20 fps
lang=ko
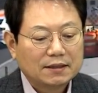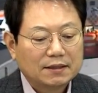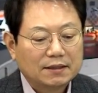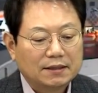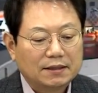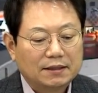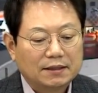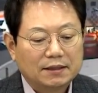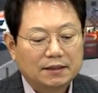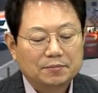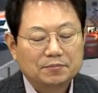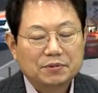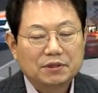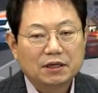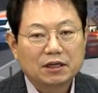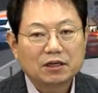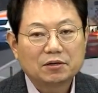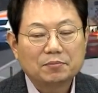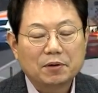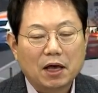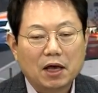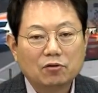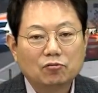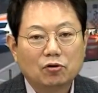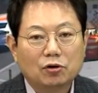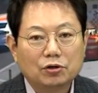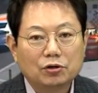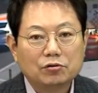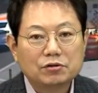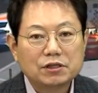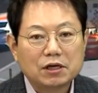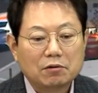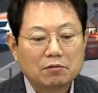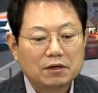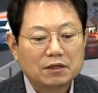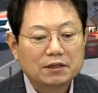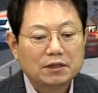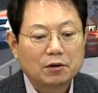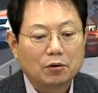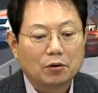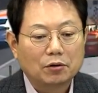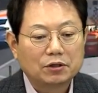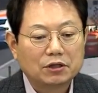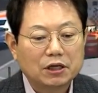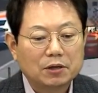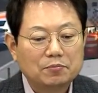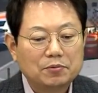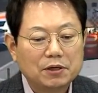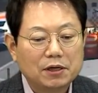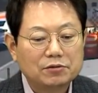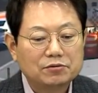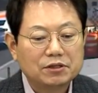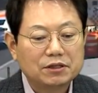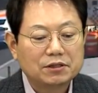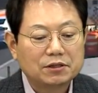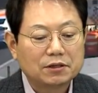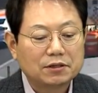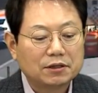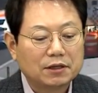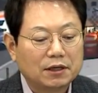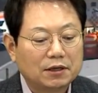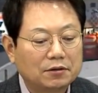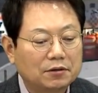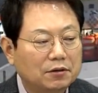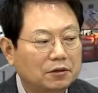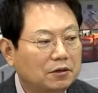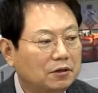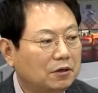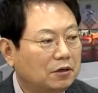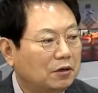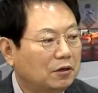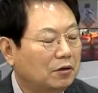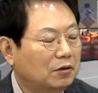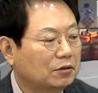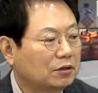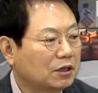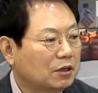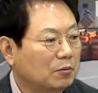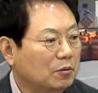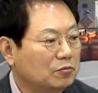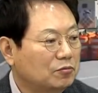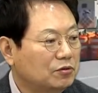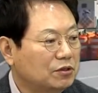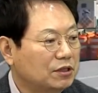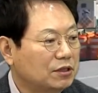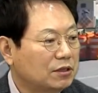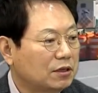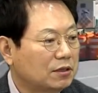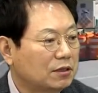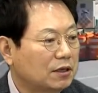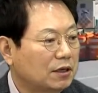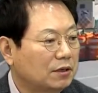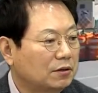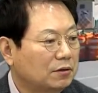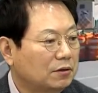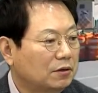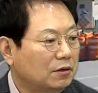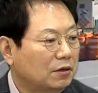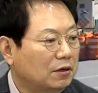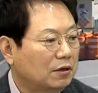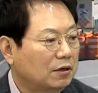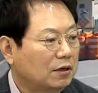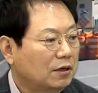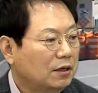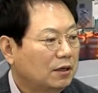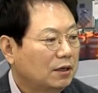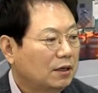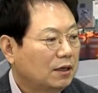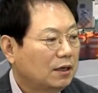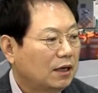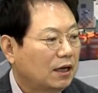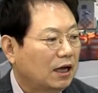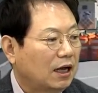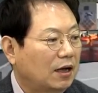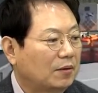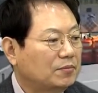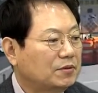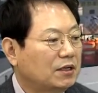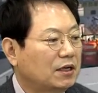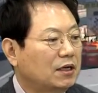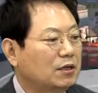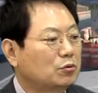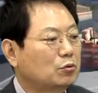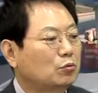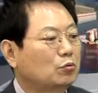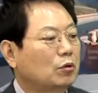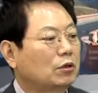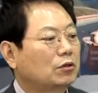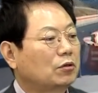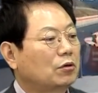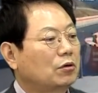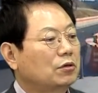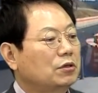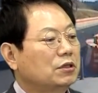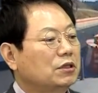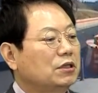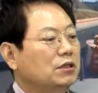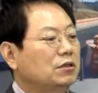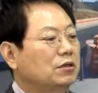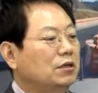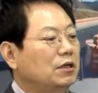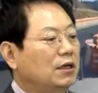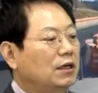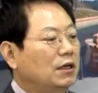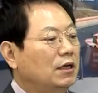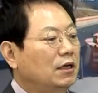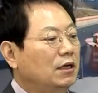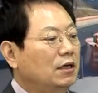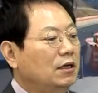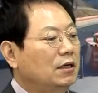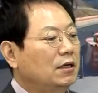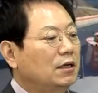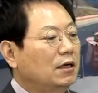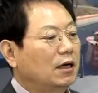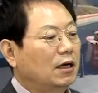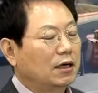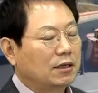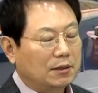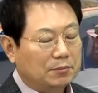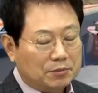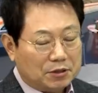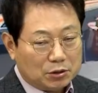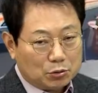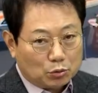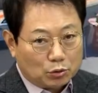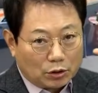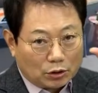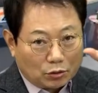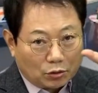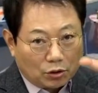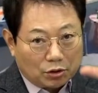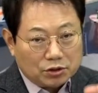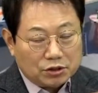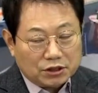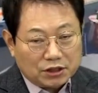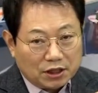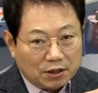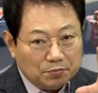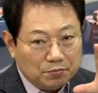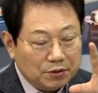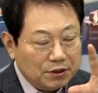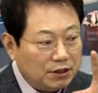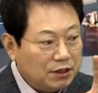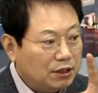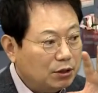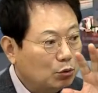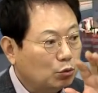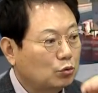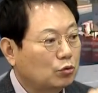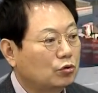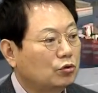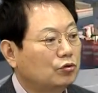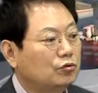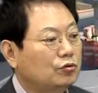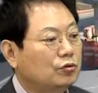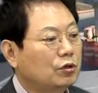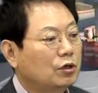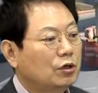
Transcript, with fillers: 아, 피하기 매우 어려운 상황인데 어떻게 피할 수 있었나요? 어떻게 멈출 수 있었나요? 앞차의 속도가 떨어지기 전에 아, 앞차의 속도가 떨어지기에 미리 속도를